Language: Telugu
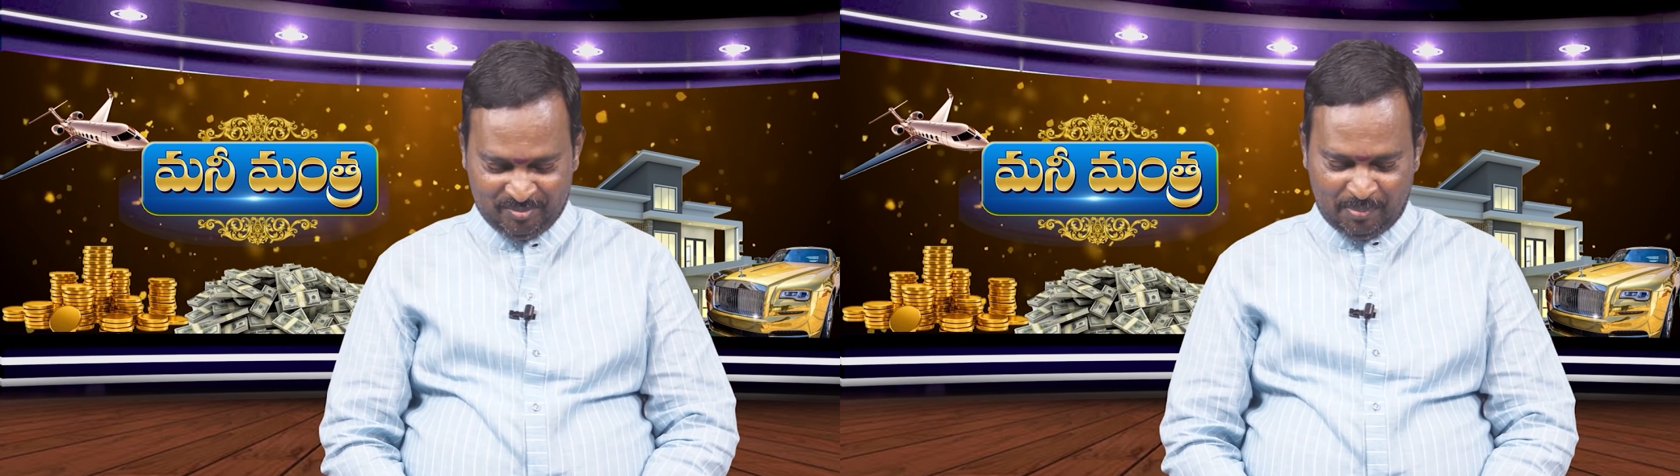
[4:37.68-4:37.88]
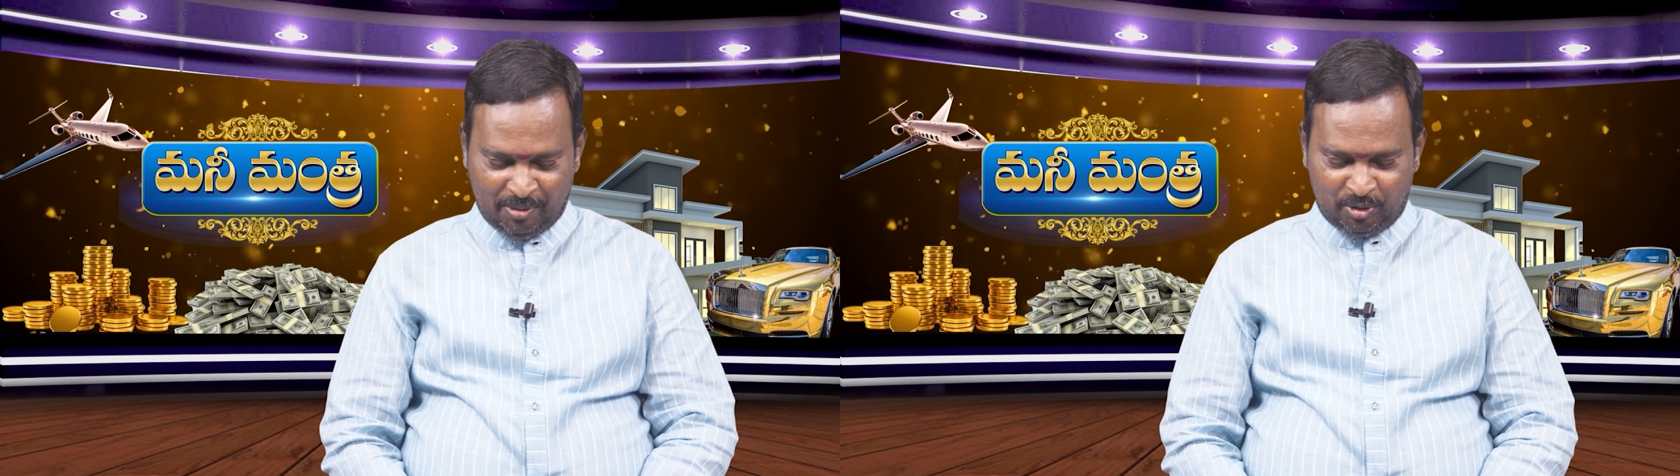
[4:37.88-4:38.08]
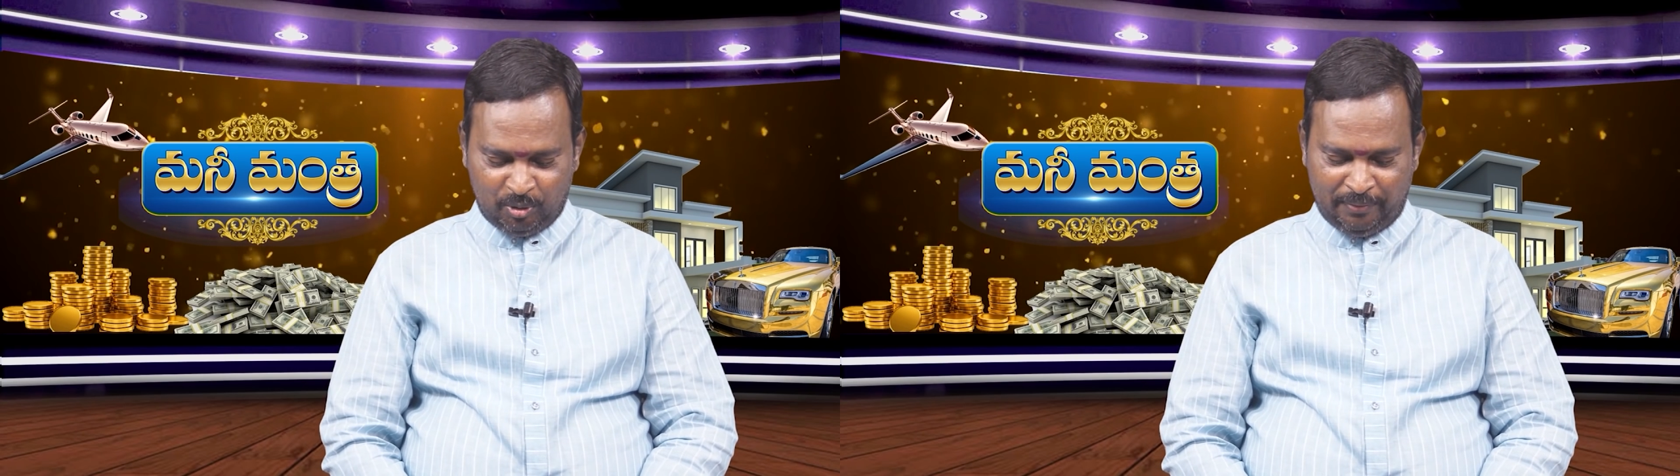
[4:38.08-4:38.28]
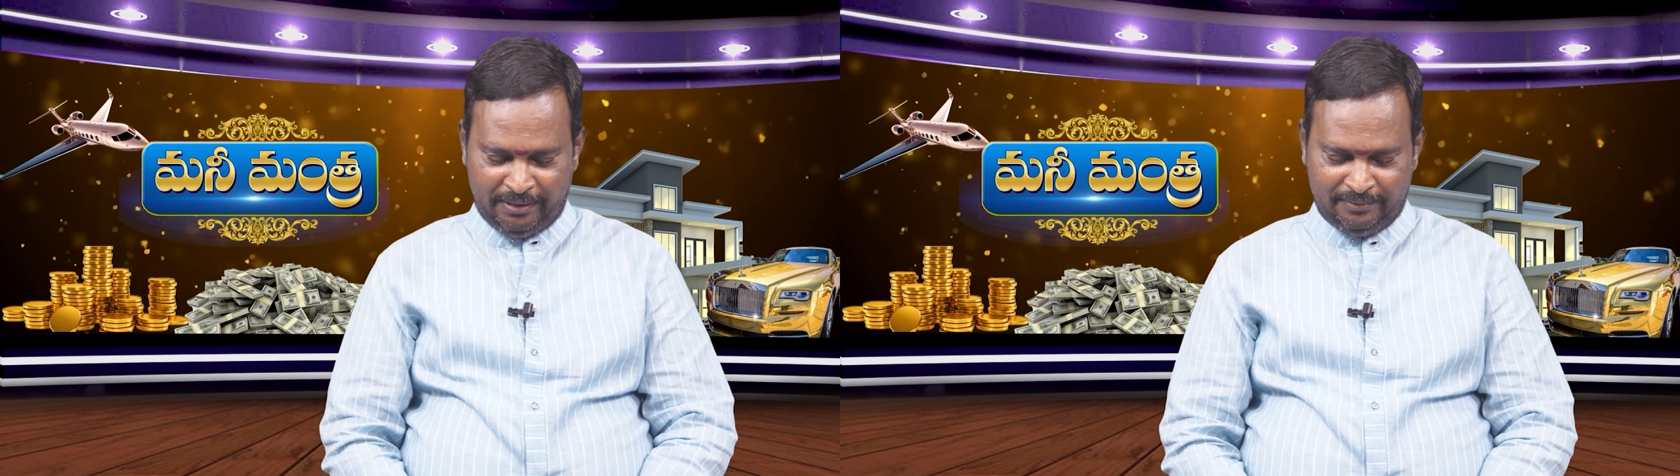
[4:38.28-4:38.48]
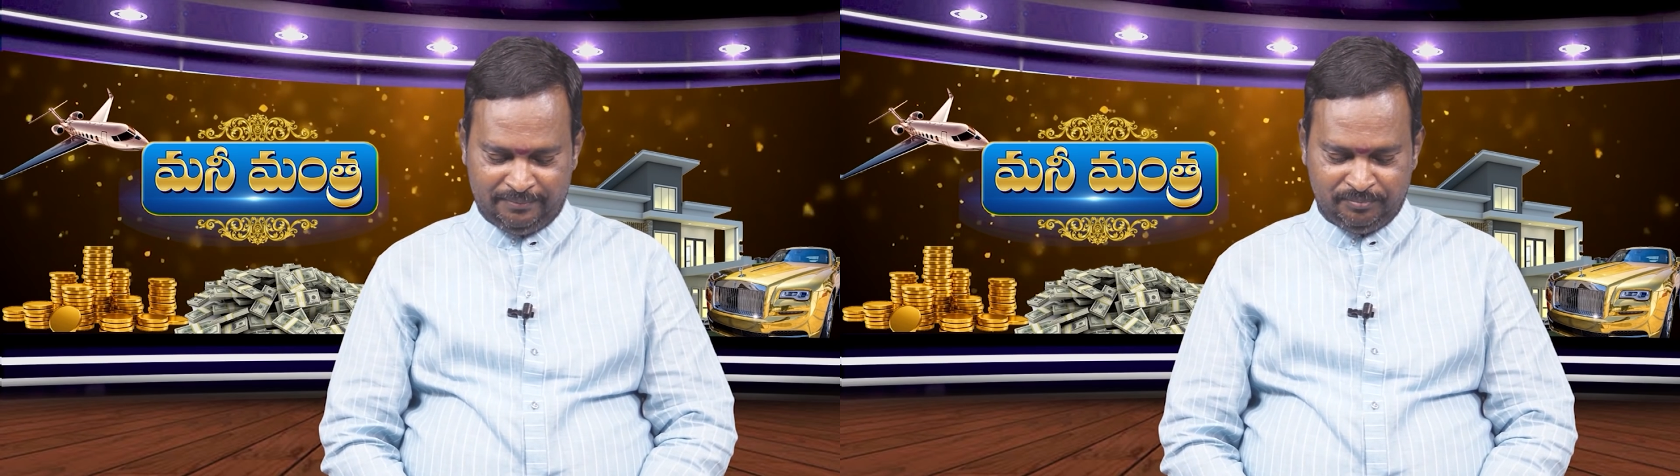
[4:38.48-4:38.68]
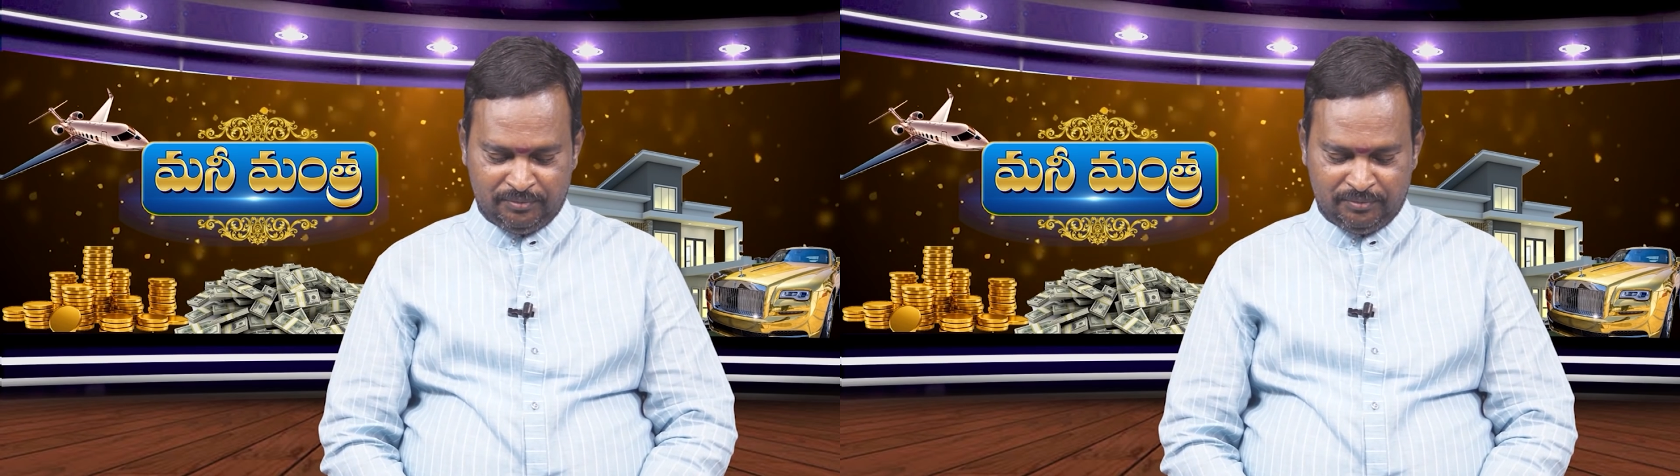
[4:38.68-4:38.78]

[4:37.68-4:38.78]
నెంబర్ టూ పాయింట్